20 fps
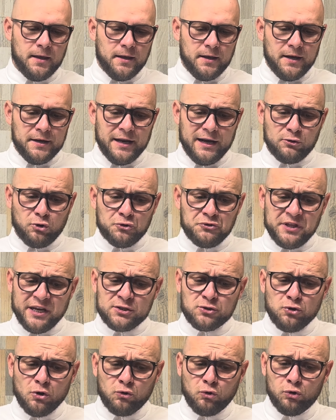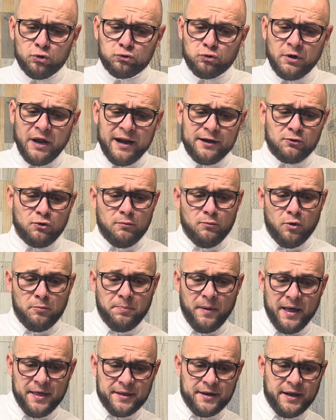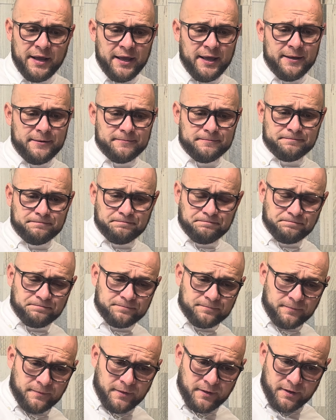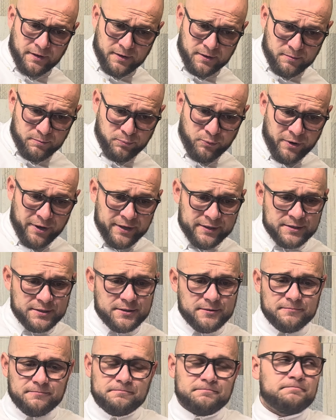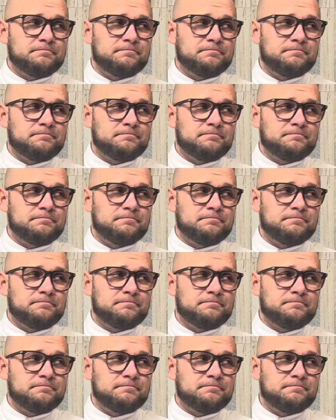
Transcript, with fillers: En el contexto cultural como padre, pues